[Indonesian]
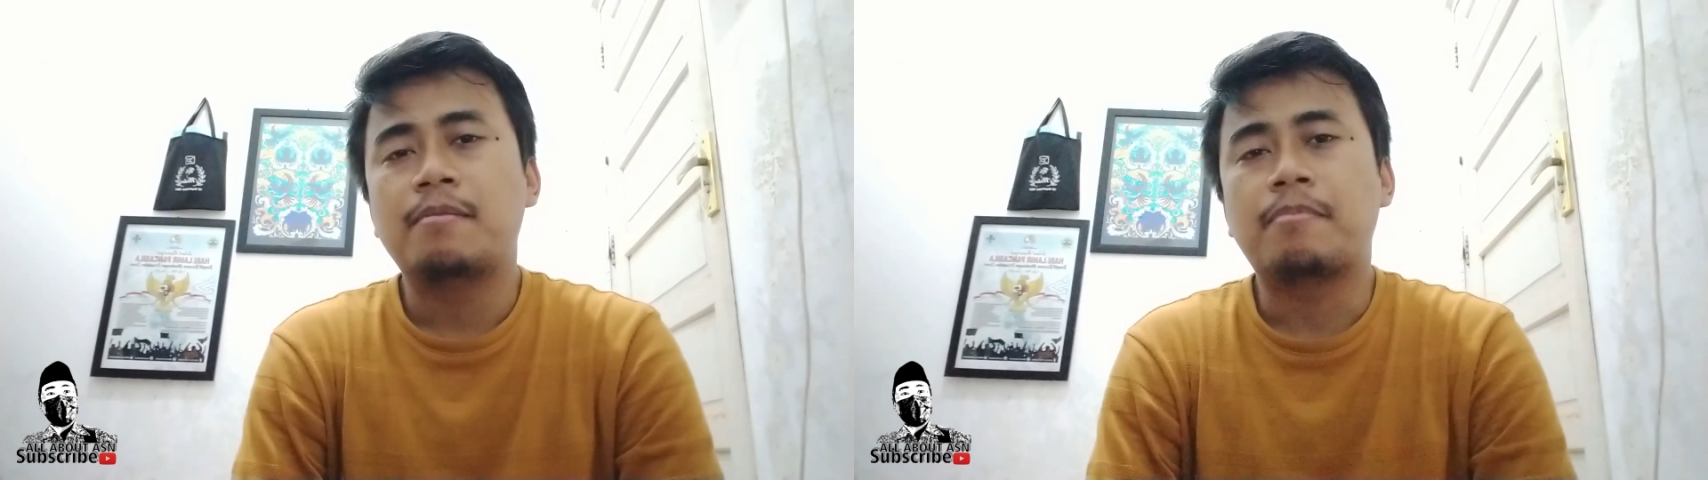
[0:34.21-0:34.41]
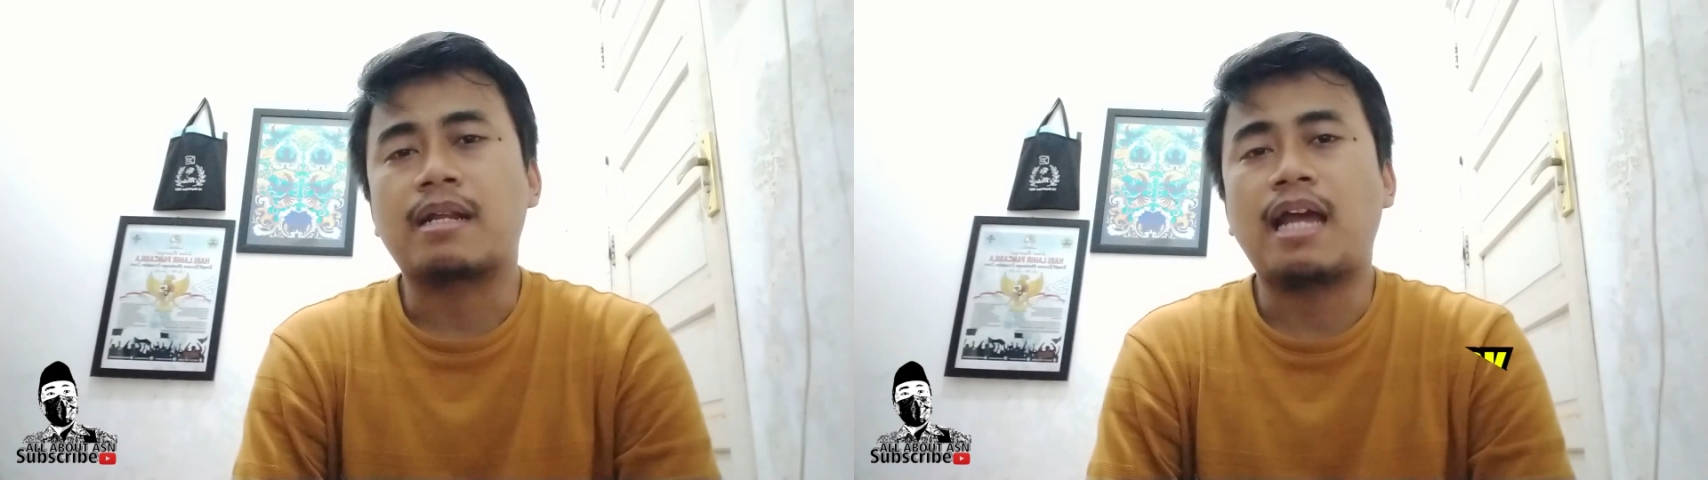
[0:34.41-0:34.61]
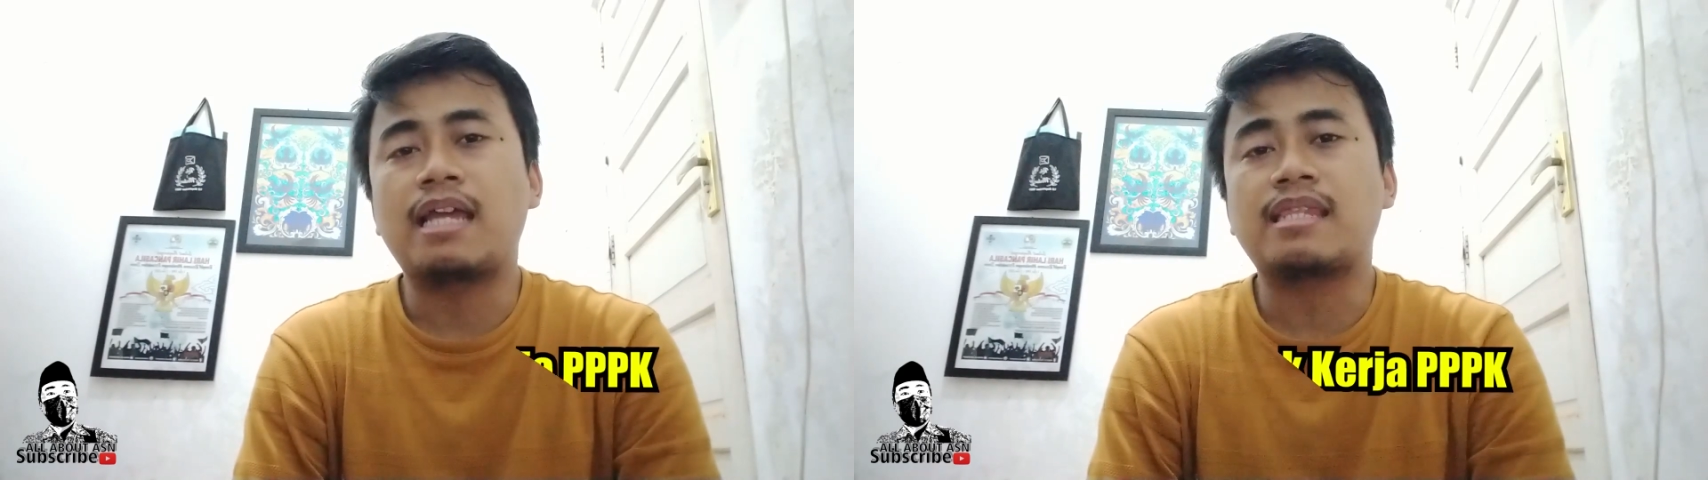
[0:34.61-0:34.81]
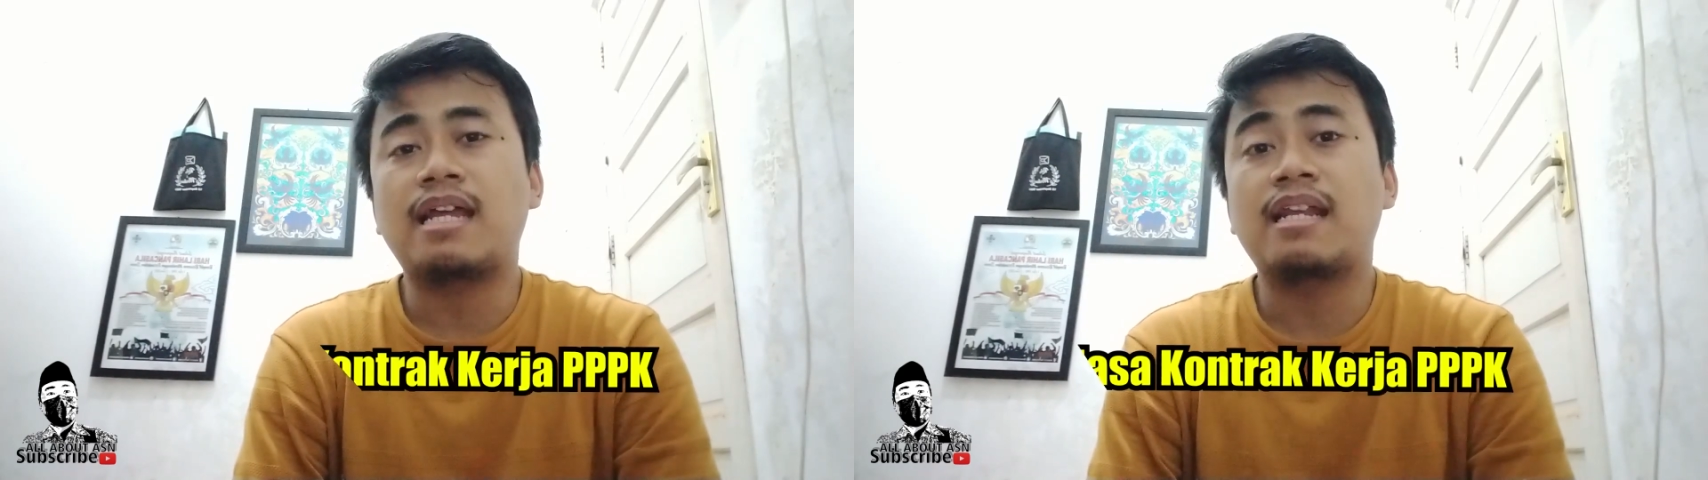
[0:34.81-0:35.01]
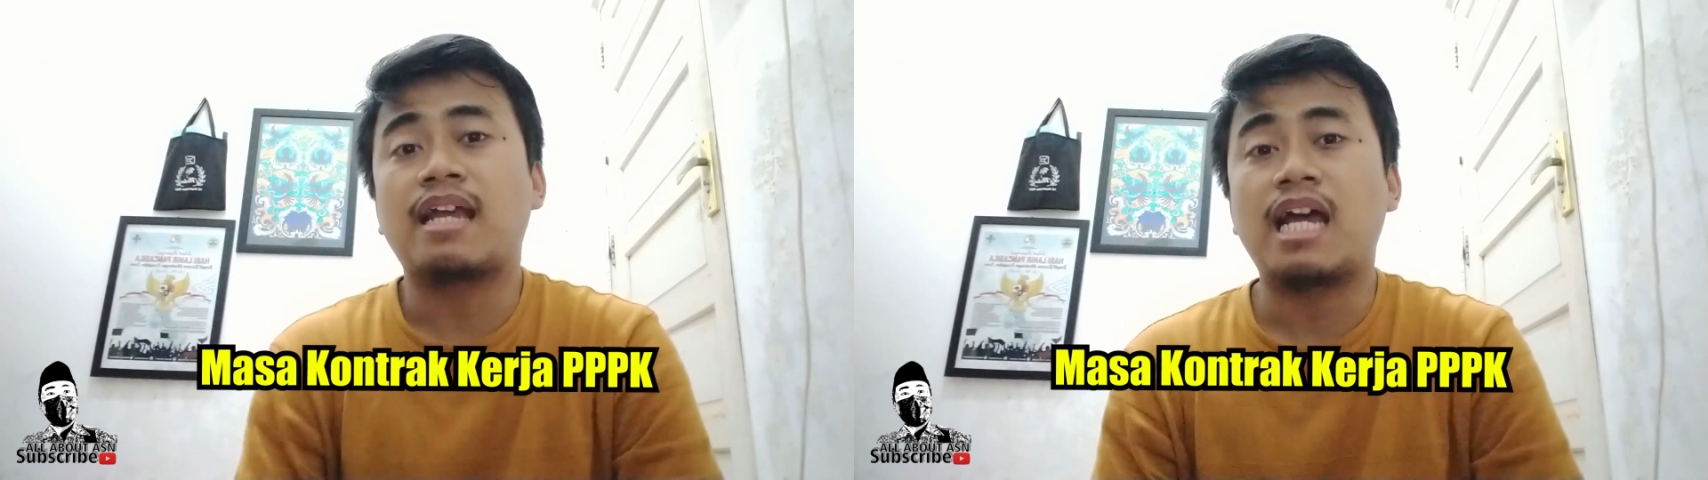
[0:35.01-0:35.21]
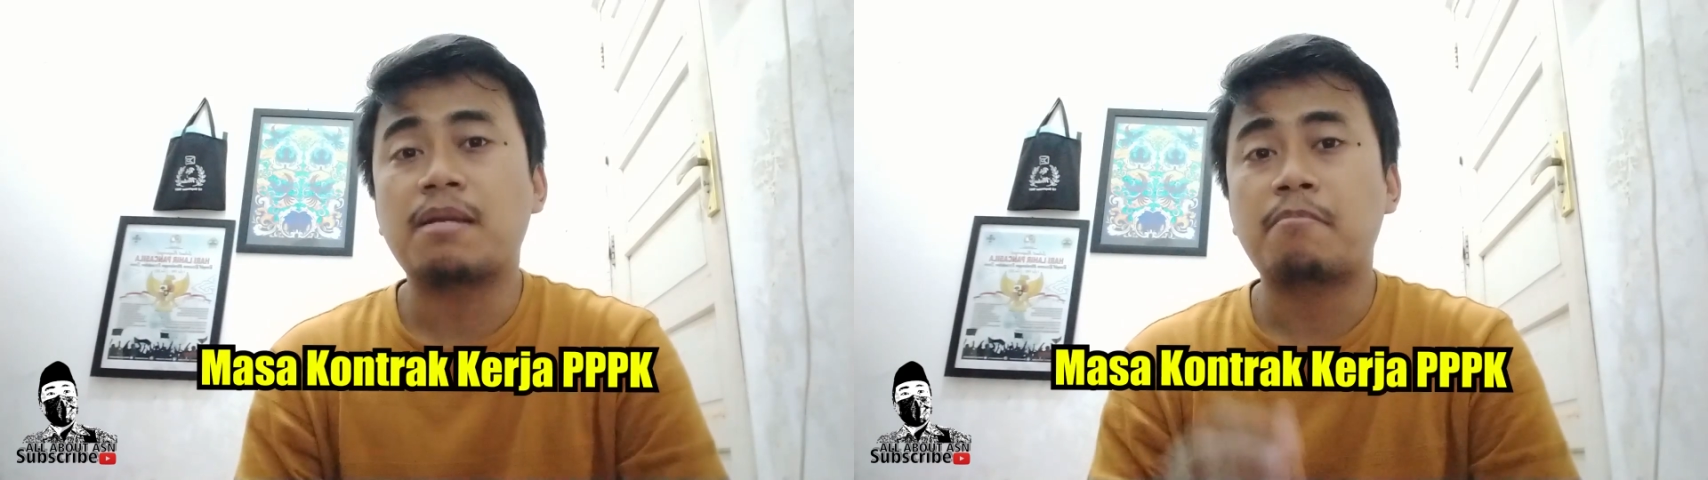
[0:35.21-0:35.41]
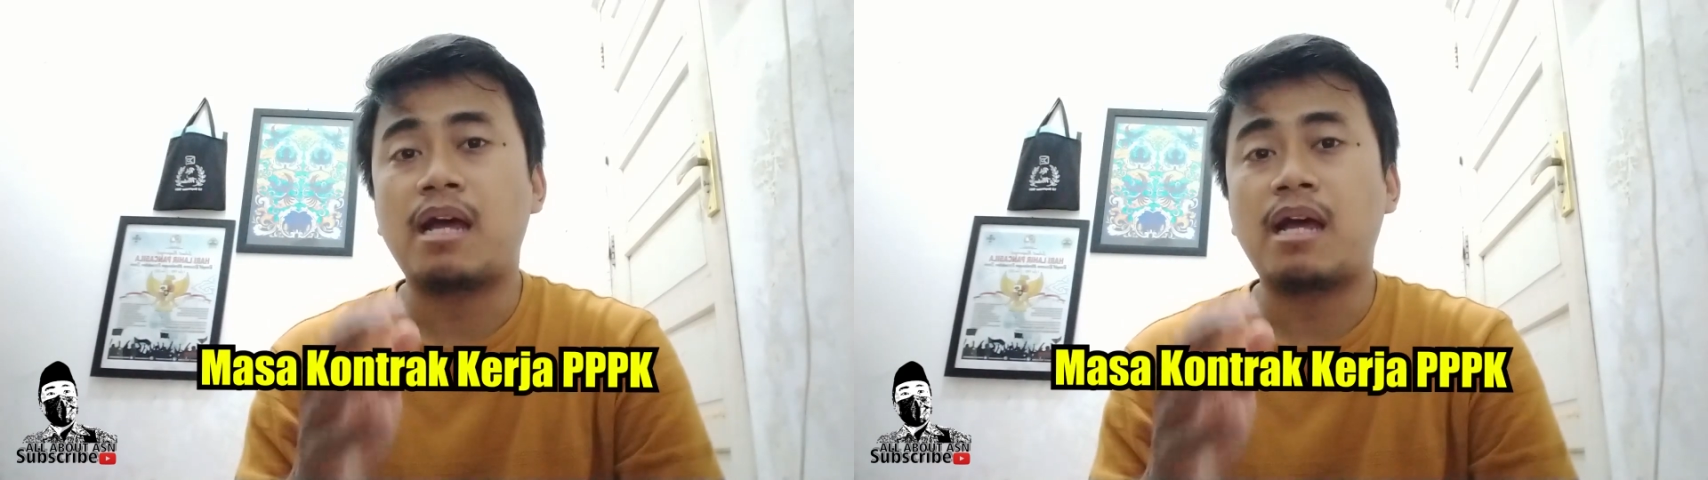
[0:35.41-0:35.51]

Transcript: berkaitan dengan